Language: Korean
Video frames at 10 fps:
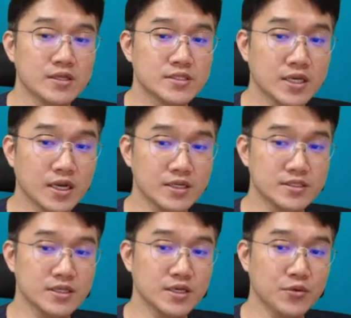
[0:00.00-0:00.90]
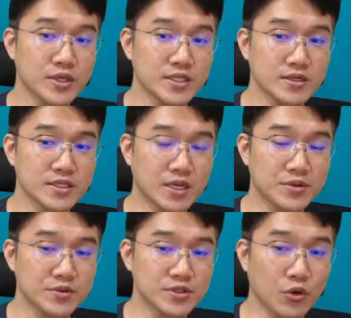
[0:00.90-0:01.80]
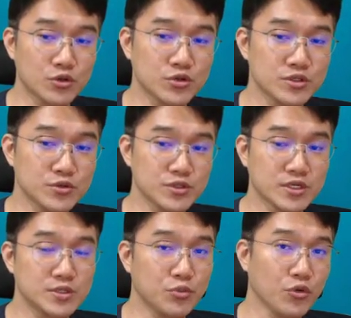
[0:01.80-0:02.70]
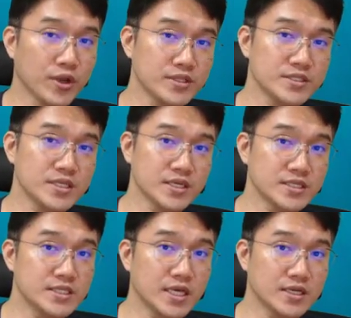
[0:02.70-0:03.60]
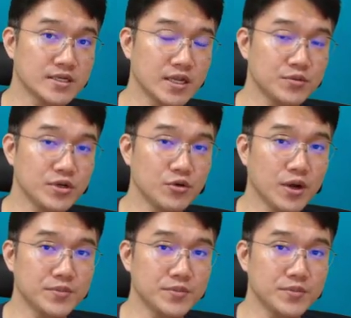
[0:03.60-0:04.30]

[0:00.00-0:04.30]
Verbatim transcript: 제가 이제 회사를 다니면서 어떤 식으로 이제 극복을 했는지 그 이야기를 해보려고